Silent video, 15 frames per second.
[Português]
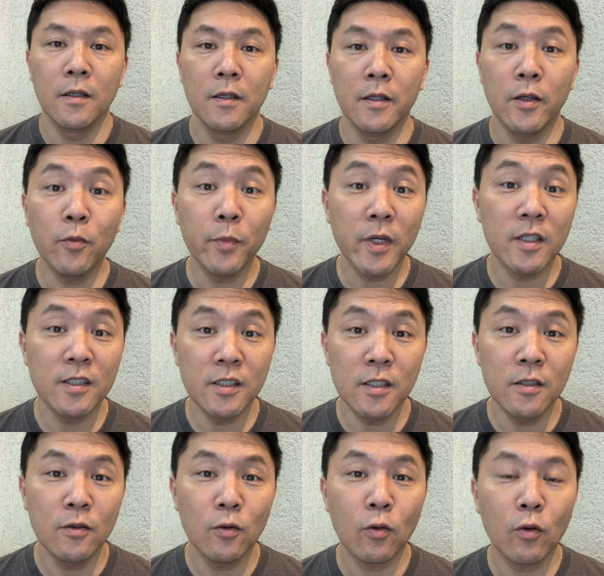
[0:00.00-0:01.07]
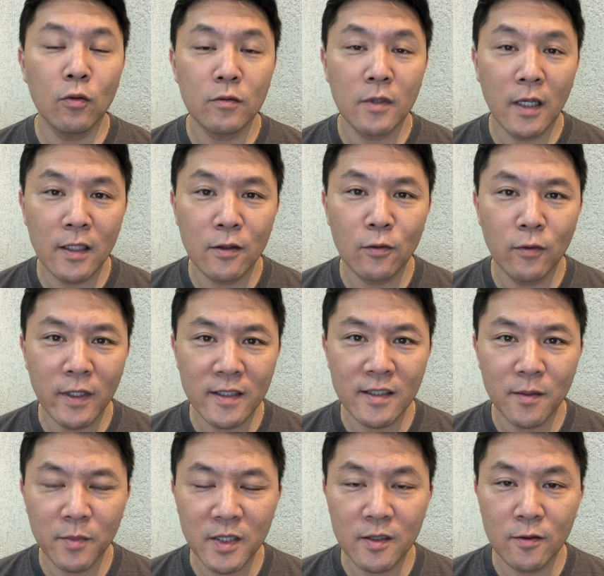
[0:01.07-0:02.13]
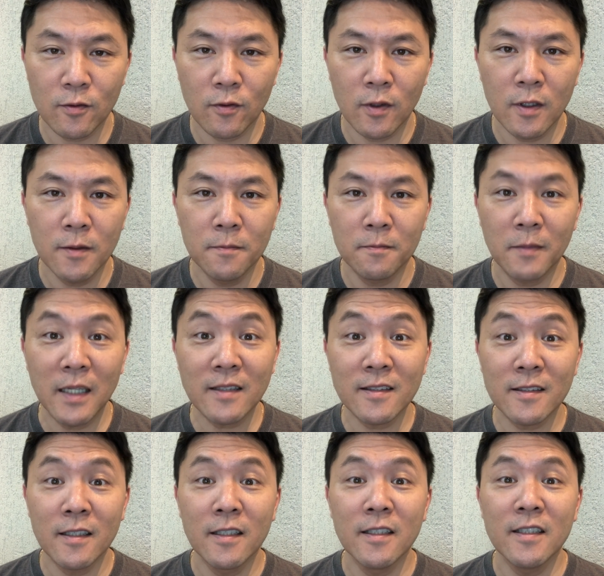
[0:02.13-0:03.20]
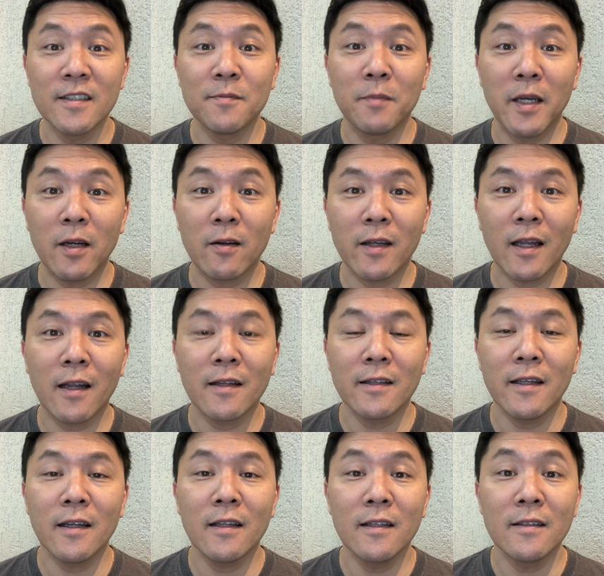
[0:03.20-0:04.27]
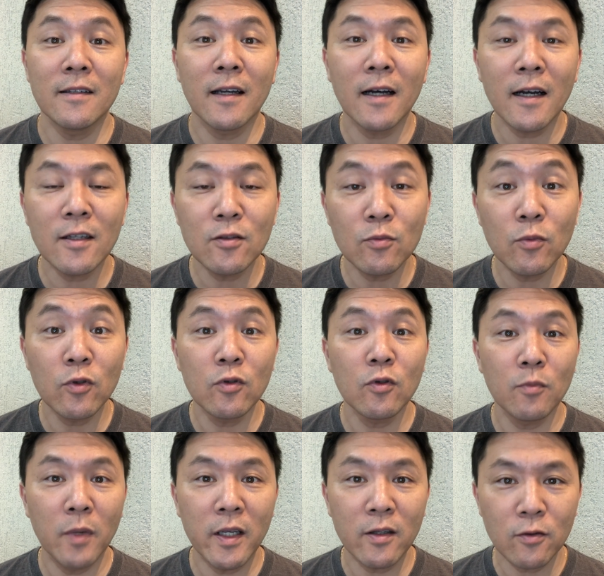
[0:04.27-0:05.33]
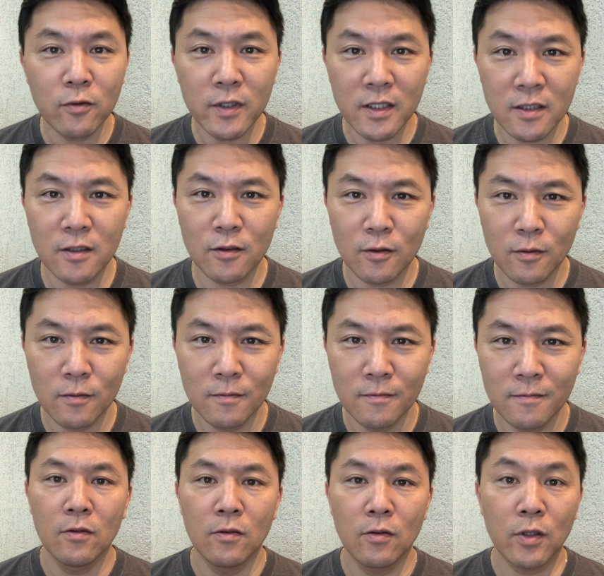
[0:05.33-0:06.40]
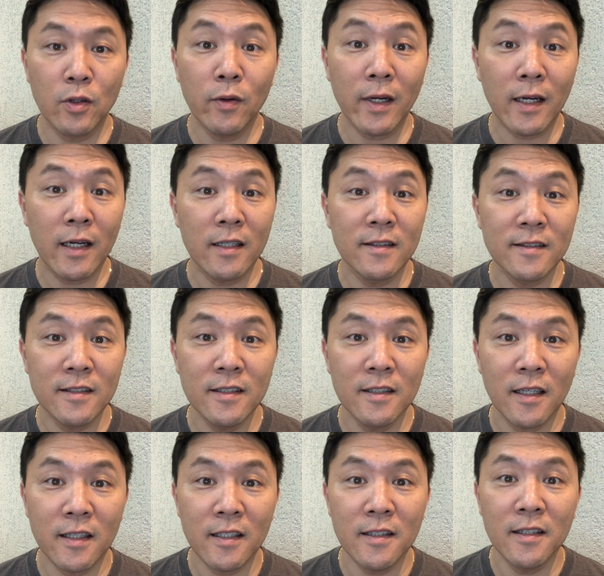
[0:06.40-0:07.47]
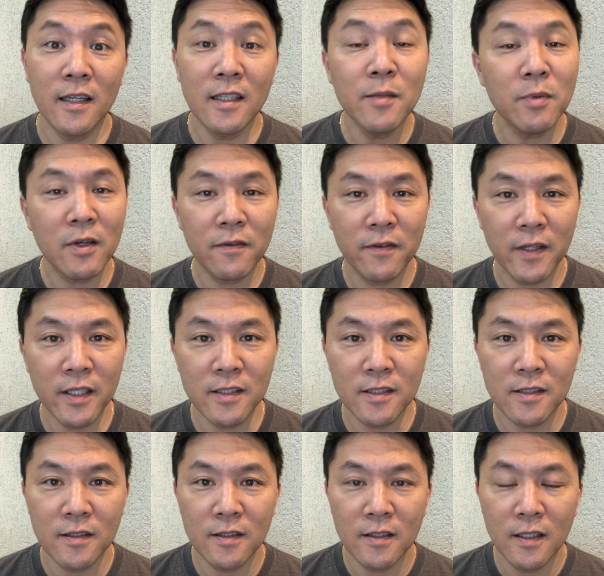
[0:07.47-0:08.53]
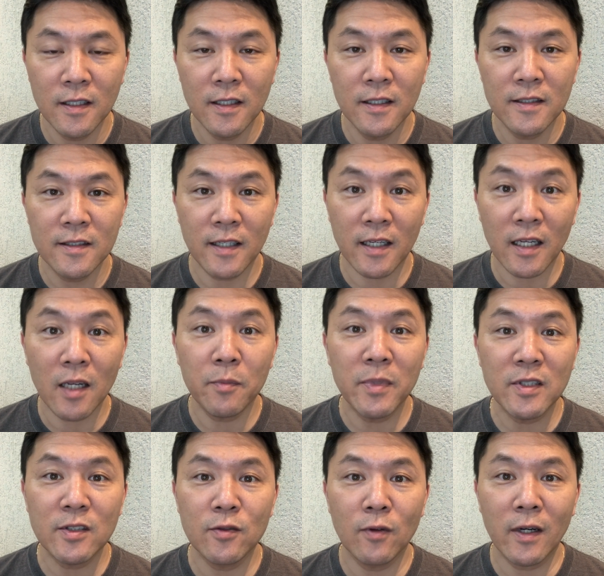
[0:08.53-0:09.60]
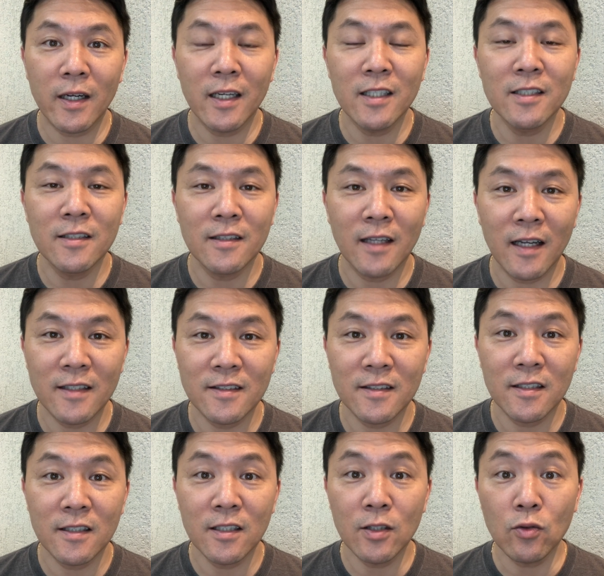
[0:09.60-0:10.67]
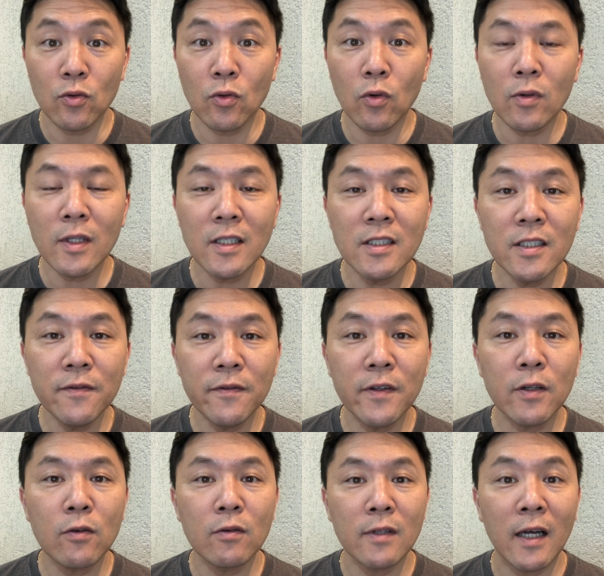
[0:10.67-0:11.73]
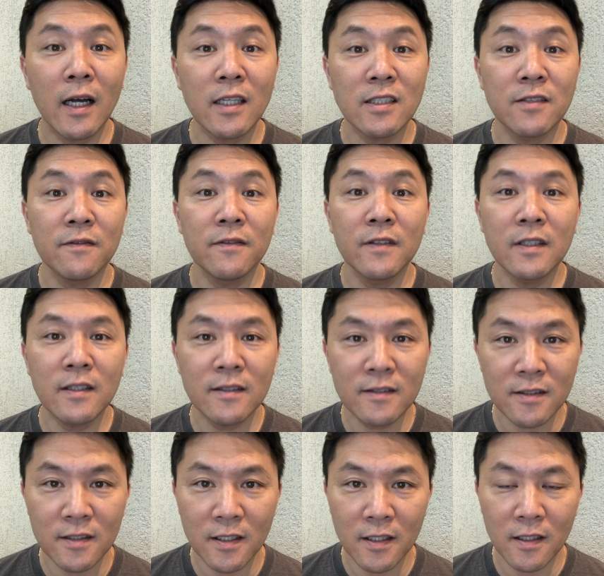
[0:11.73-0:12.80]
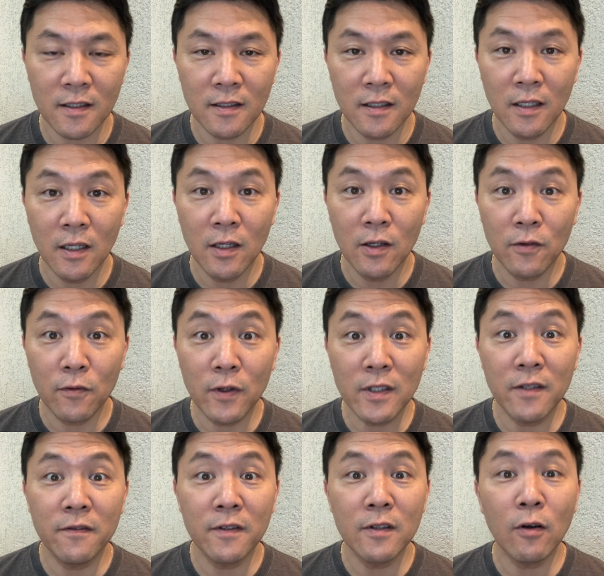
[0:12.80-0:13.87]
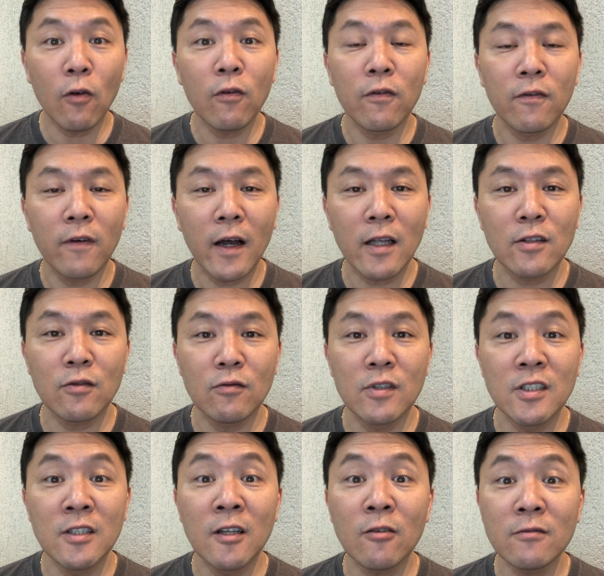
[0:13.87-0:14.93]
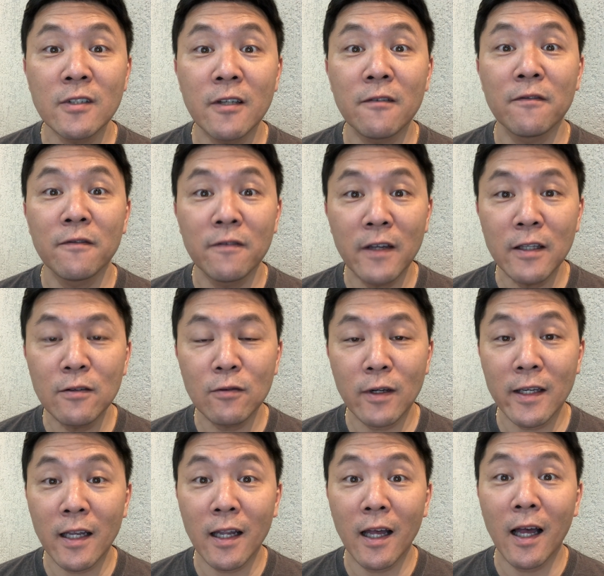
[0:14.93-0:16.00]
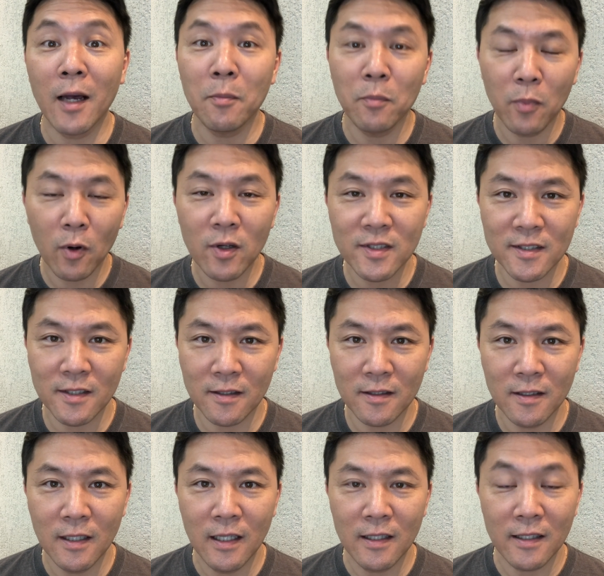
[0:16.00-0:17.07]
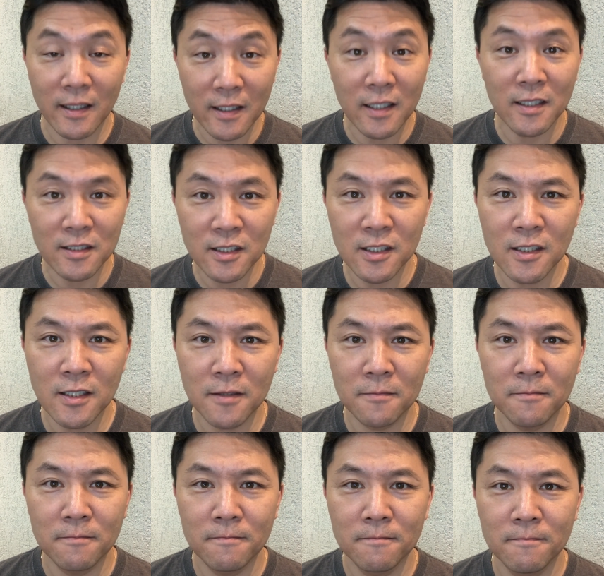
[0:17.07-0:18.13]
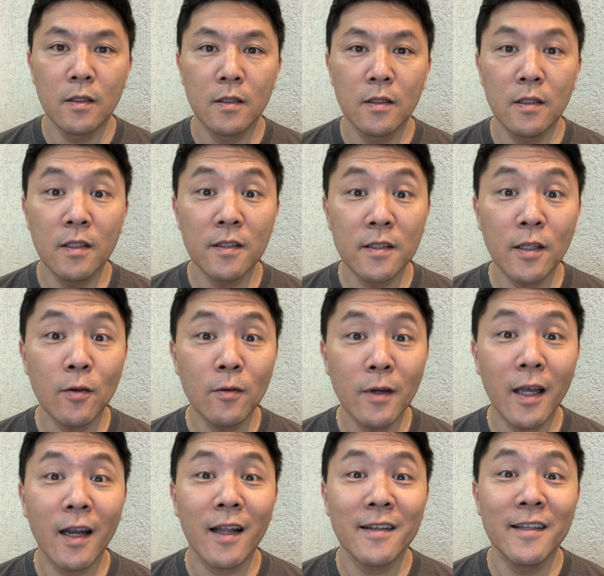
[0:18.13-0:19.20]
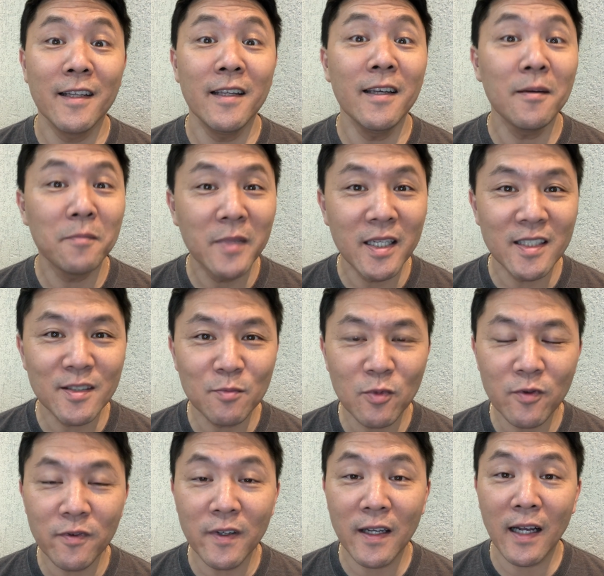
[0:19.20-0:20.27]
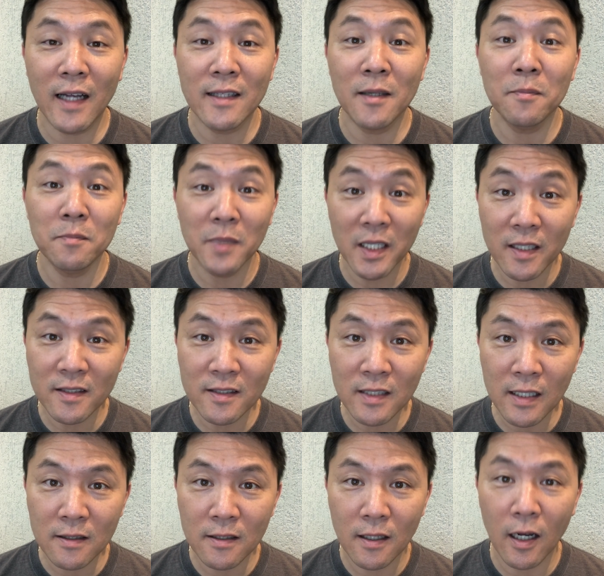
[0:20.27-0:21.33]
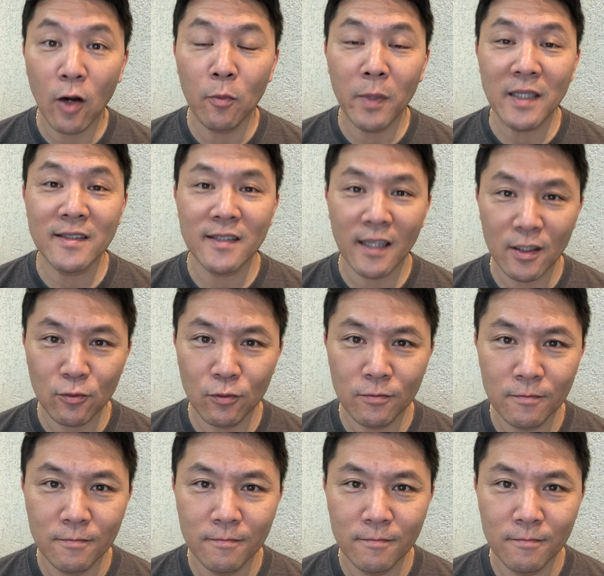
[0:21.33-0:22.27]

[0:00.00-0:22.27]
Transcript: Eu perdi o contato com essa pessoa, mas espero que ela tenha lidado muito bem com isso. O que o Eckhart ensina é que dali para frente, se aquela pessoa acreditasse que toda dificuldade financeira foi devido ao fato de não ter feito aquela aposta naquele dia, então ela teria mesmo ficado presa ao passado.